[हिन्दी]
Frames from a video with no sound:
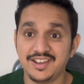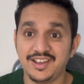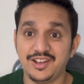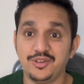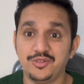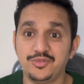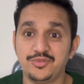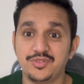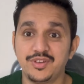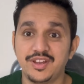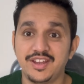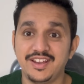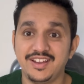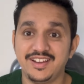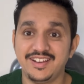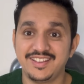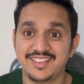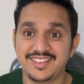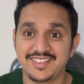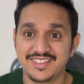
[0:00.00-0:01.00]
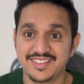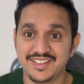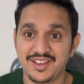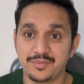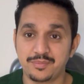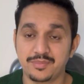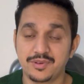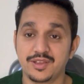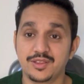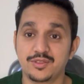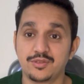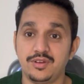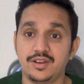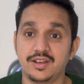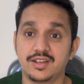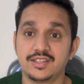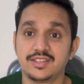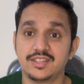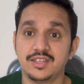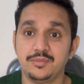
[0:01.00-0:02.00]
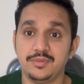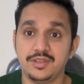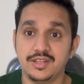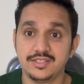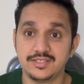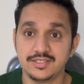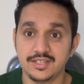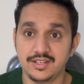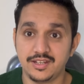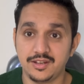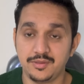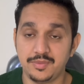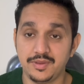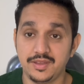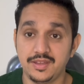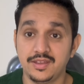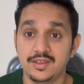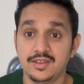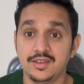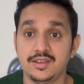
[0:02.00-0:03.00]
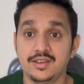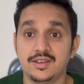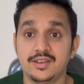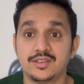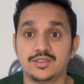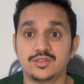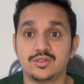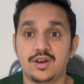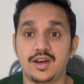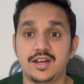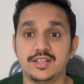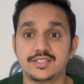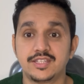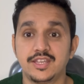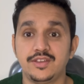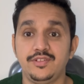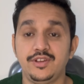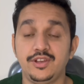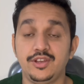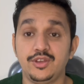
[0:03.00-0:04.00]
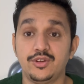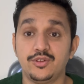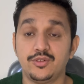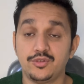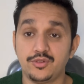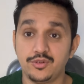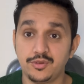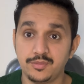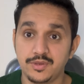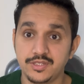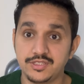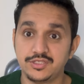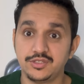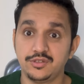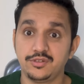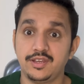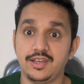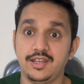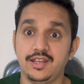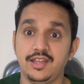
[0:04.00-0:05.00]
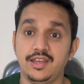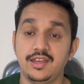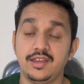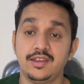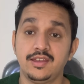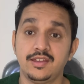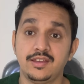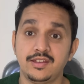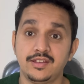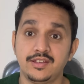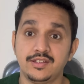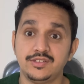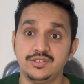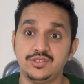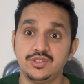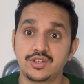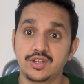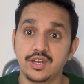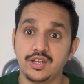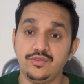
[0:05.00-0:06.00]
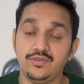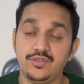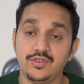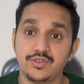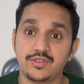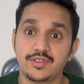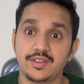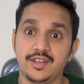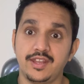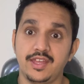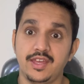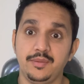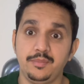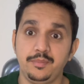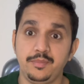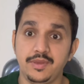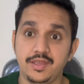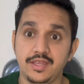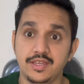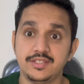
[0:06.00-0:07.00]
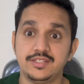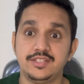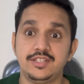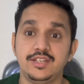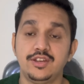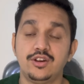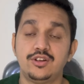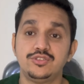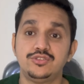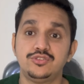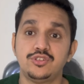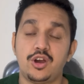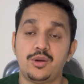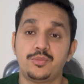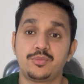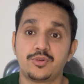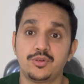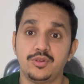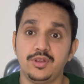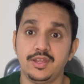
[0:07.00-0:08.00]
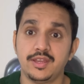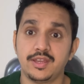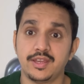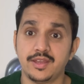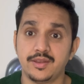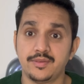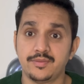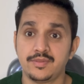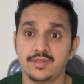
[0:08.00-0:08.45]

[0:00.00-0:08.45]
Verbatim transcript: हेलो फ्रेंड्स आपका स्वागत है मेरे चैनल पे तो आज की वीडियो उन बच्चों के लिए जो कन्फ्यूज़न है पीएचडी और जॉब को लेके